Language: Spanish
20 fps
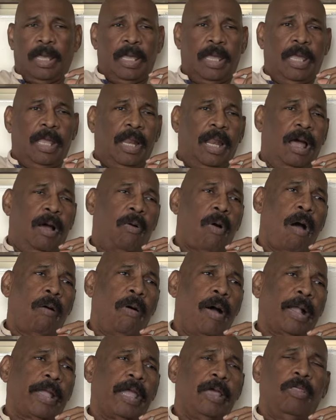En la
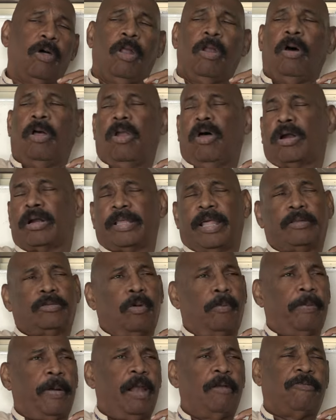guagua quedó el olor de
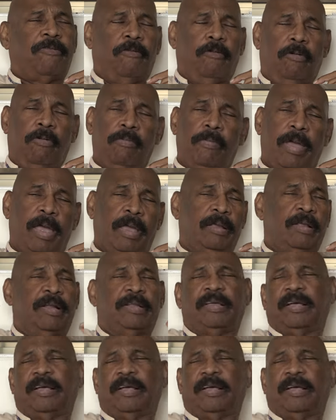tu perfume.